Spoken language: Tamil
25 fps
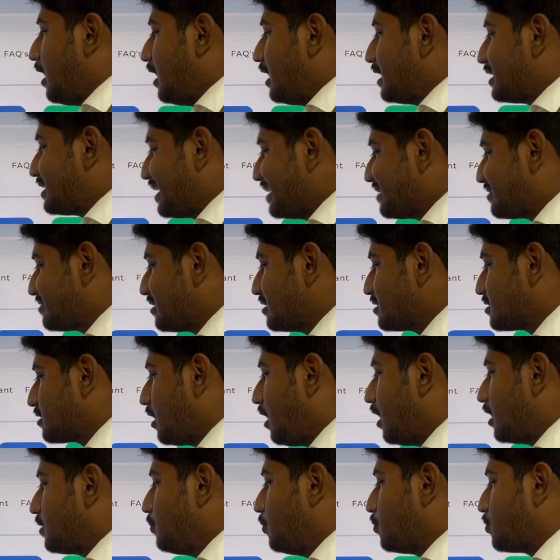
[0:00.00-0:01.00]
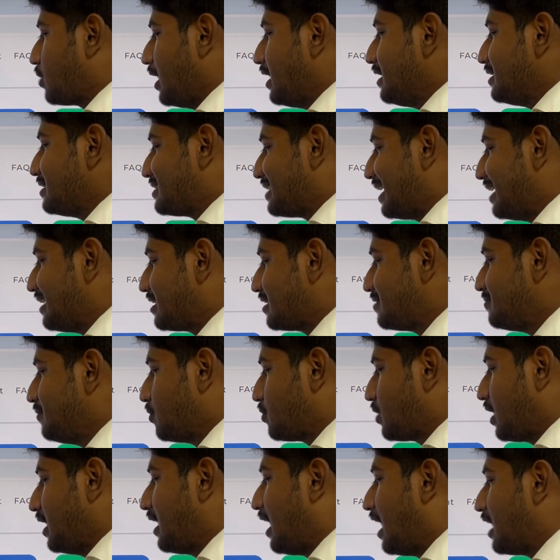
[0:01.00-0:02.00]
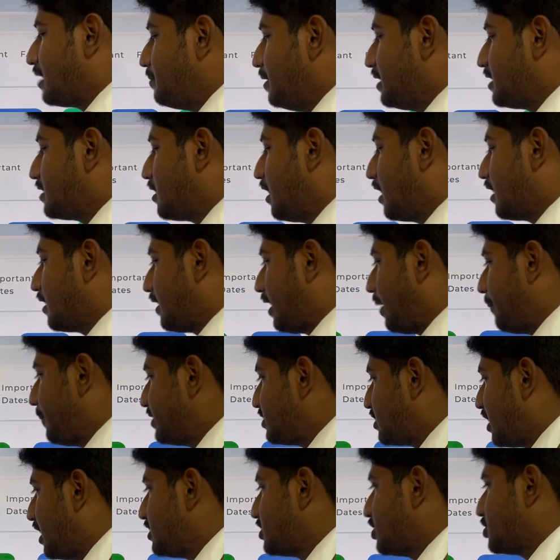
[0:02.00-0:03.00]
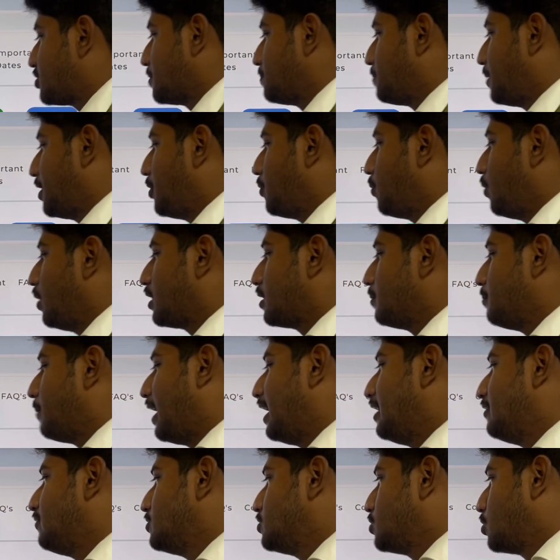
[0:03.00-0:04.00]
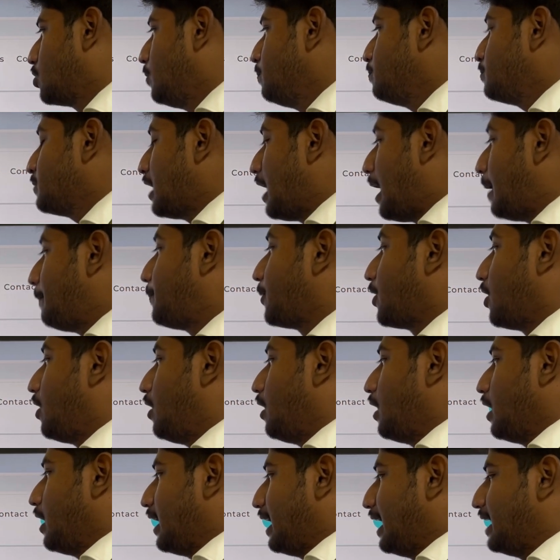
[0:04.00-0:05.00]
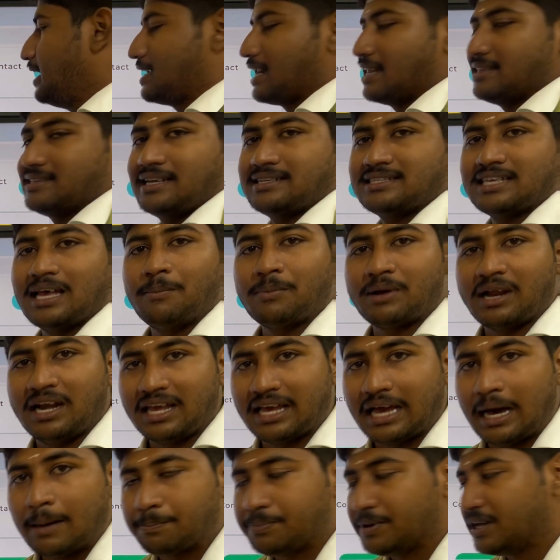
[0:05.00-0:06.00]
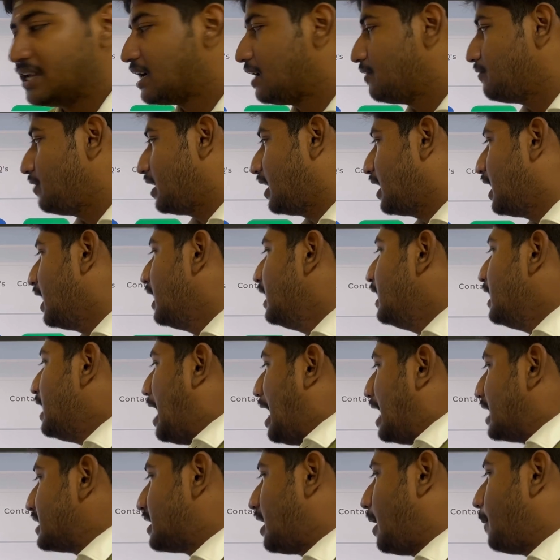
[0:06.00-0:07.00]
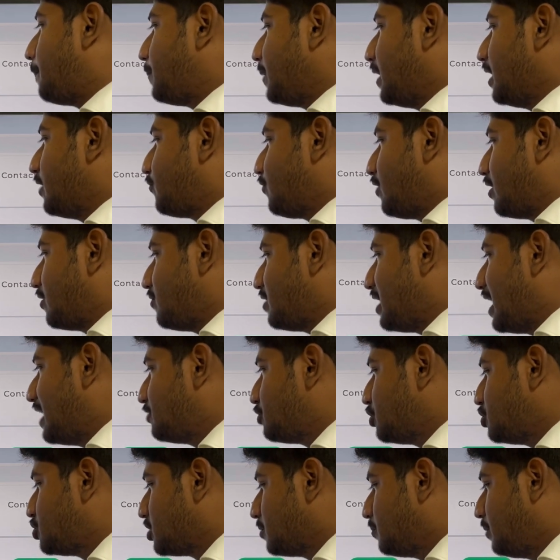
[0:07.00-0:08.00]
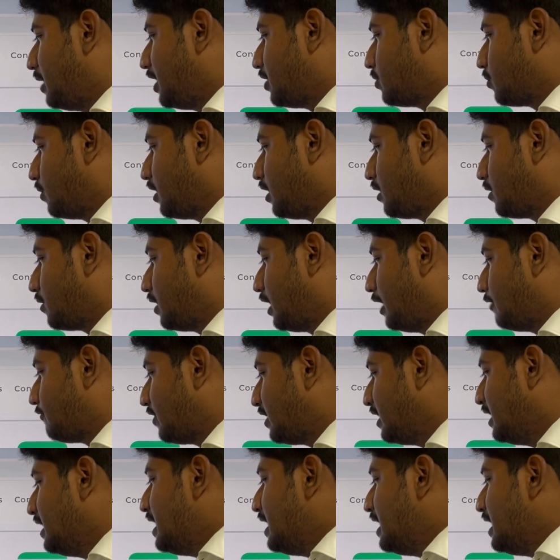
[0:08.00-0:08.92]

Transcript: டெஸ்ட் ஸ்லாட் புக்கிங் சென்டர் புக்கிங் அட்மிட் கார்டு எல்லாமே ஜென்ரேஷன் பண்ணி உங்களுக்கு மெயில் வந்துடும் அப்புறம் என்ட்ரன்ஸ் எக்ஸாமுக்கு நீங்கள் அப்பியர் ஆவீங்க அதான் அப்பியர் ஃபார் விஐடி ட்ரிபிள் டுவெண்ட்டி டுவெண்ட்டி ஃபைவ்